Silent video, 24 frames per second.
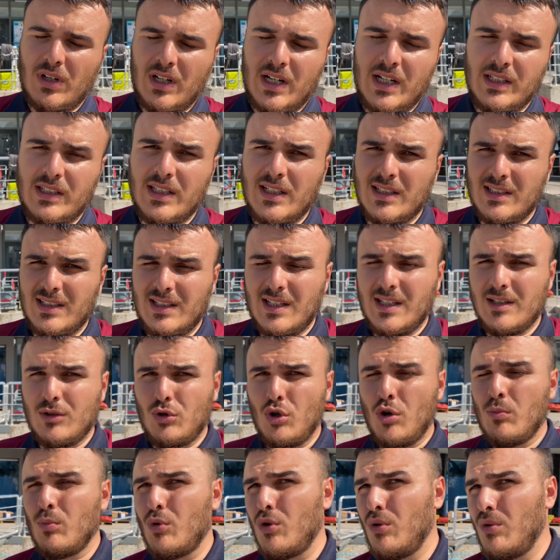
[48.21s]
хотят здесь
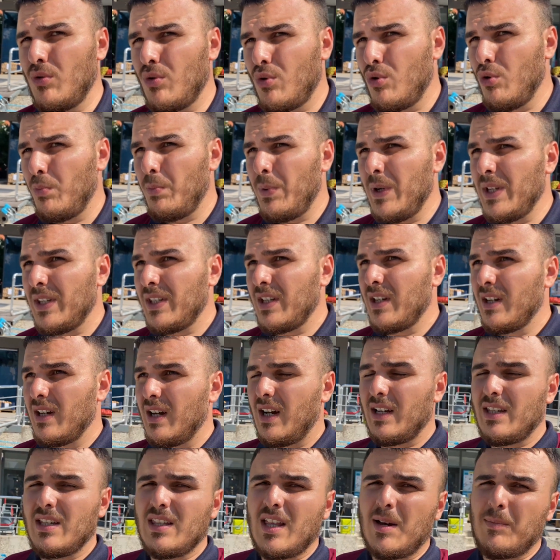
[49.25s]
дом купить,
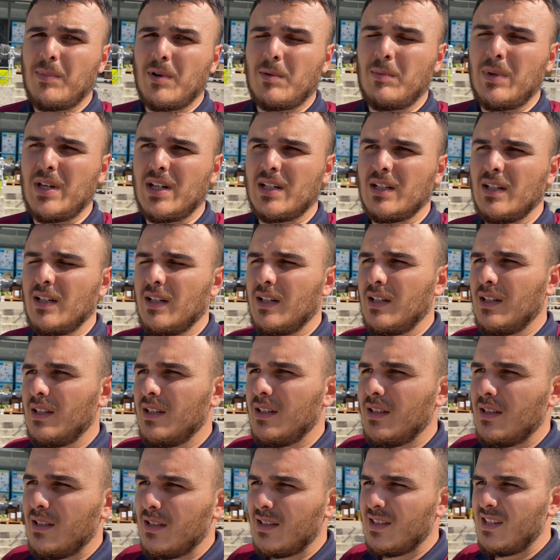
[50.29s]
они, например,
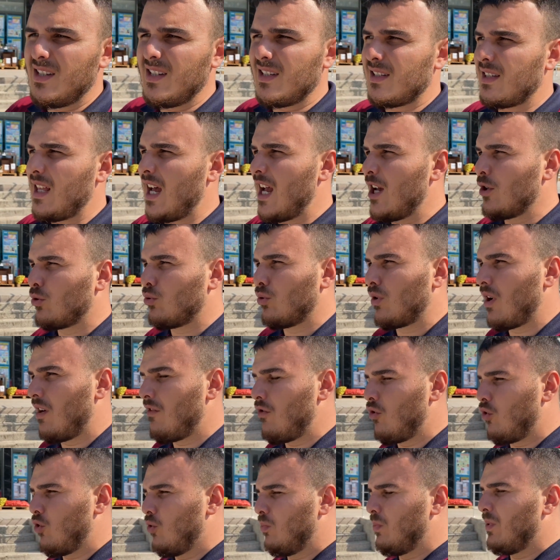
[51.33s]
не знают, у
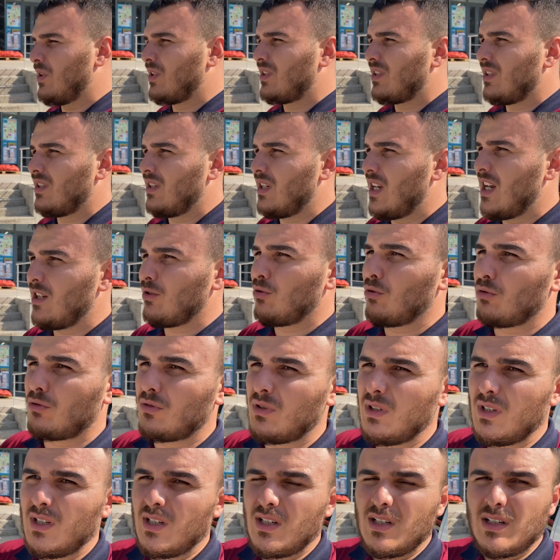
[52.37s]
кого купить, едут,
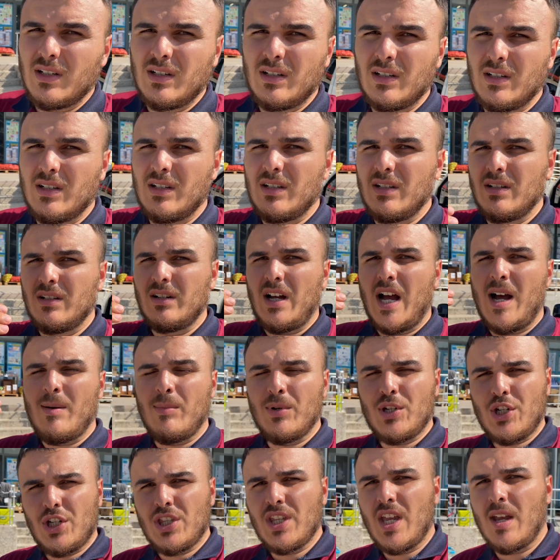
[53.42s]
э,
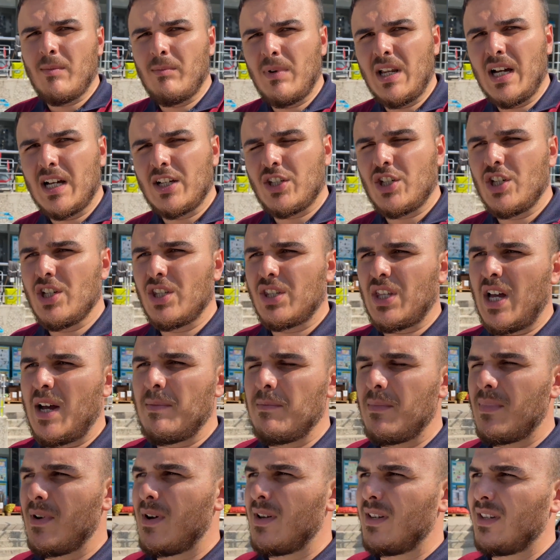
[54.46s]
обычные эмлягчи
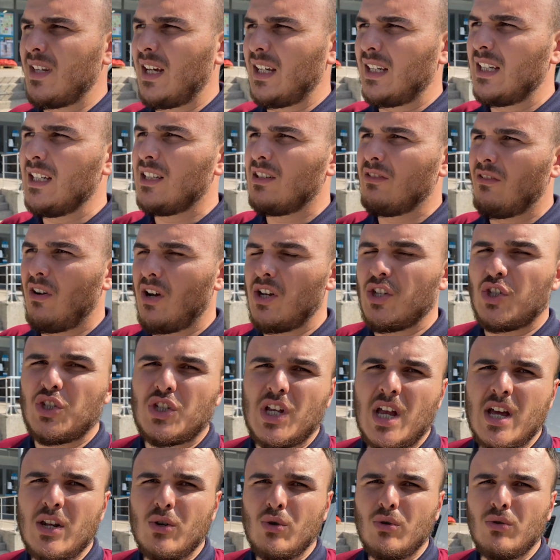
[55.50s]
там накидывают
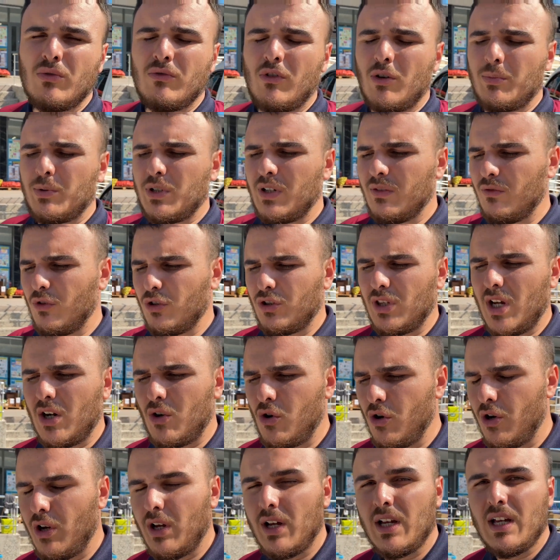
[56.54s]
цену, в общем, вот
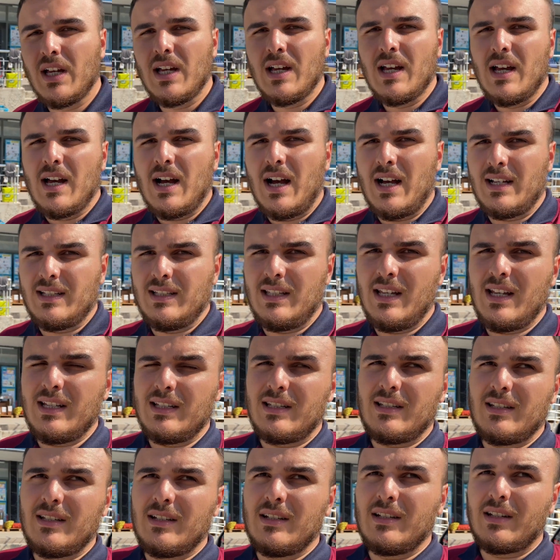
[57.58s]
такое. А здесь
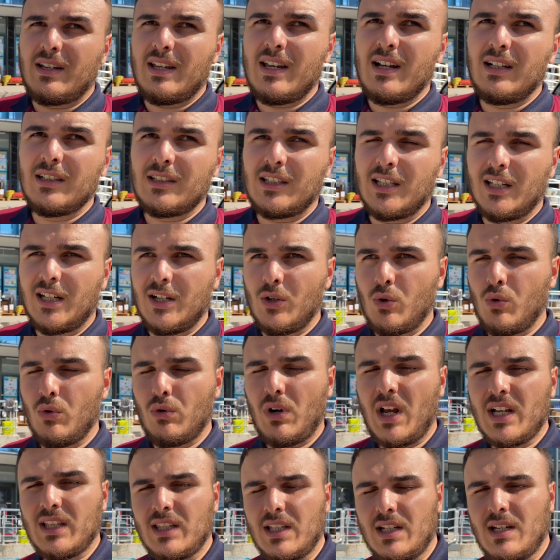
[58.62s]
риэлторы,
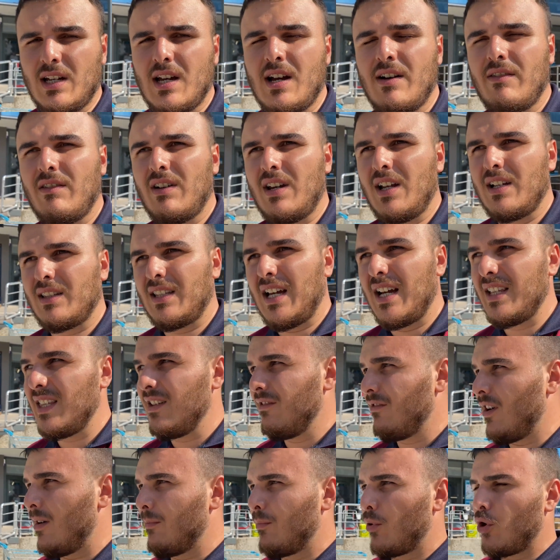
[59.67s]
кураторы говорят, они
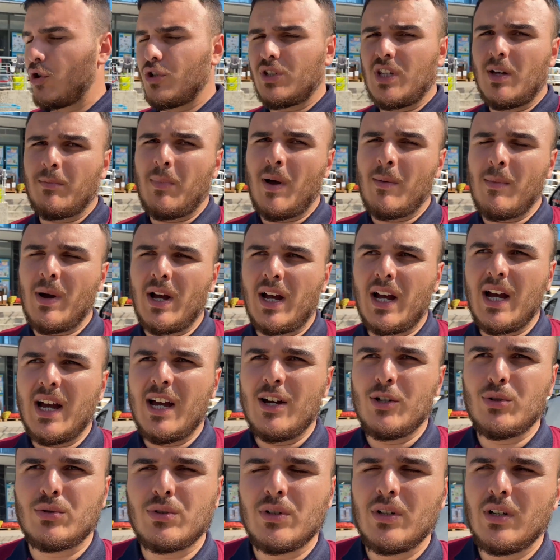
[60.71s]
вам просто
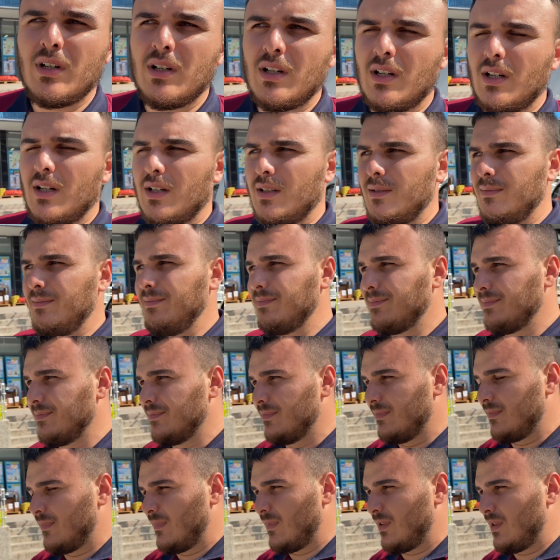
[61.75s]
помогают.
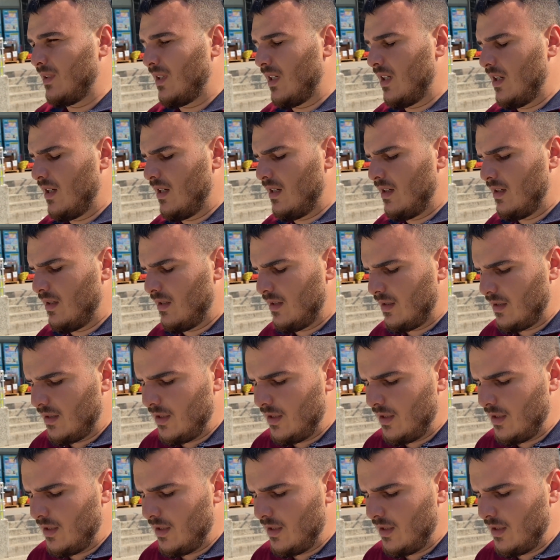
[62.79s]
Э,